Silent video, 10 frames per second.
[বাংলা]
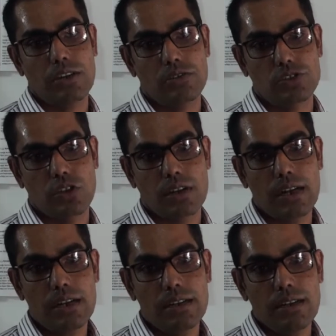জারণ
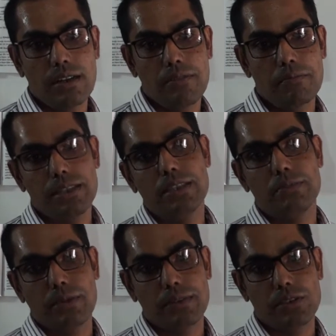সংখ্যা বৃদ্ধি
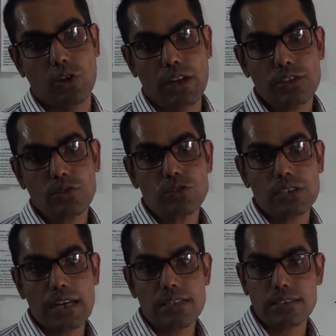পাবে ধনাত্মক
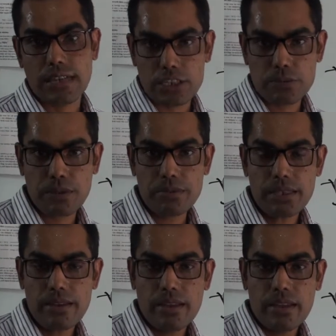চার্জ হ্রাস পাবে
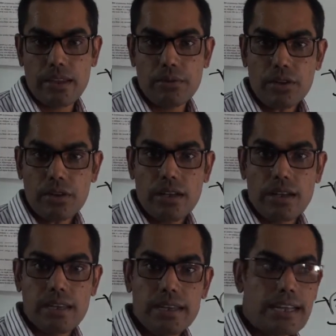এবং
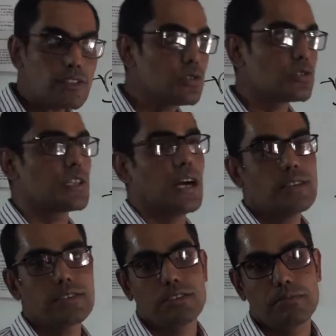ঋণাত্মক
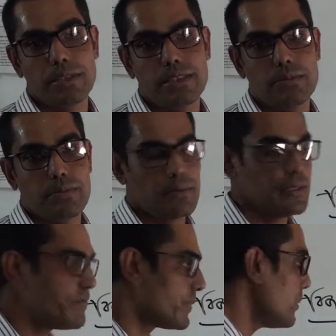চার্জ বৃদ্ধি পাবে
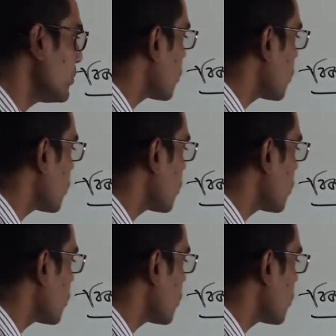যেমন